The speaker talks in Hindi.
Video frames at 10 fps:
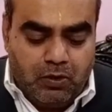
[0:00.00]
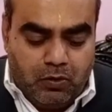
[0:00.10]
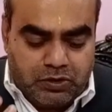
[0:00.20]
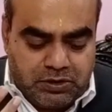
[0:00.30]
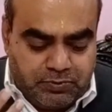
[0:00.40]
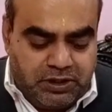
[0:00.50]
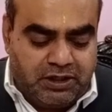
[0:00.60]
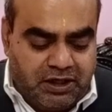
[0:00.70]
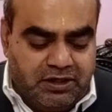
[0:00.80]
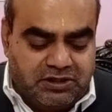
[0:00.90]
और जब
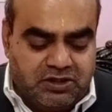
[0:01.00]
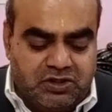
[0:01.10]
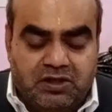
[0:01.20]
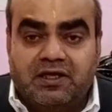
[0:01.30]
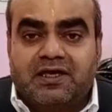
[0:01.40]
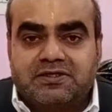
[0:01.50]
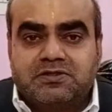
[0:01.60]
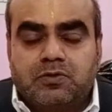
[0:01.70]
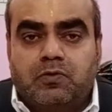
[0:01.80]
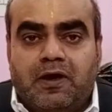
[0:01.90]
देखा नेताजी ने कि ऐसे
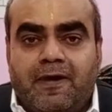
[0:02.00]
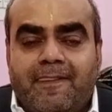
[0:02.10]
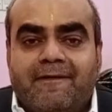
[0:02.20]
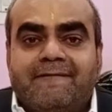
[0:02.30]
से हुआ है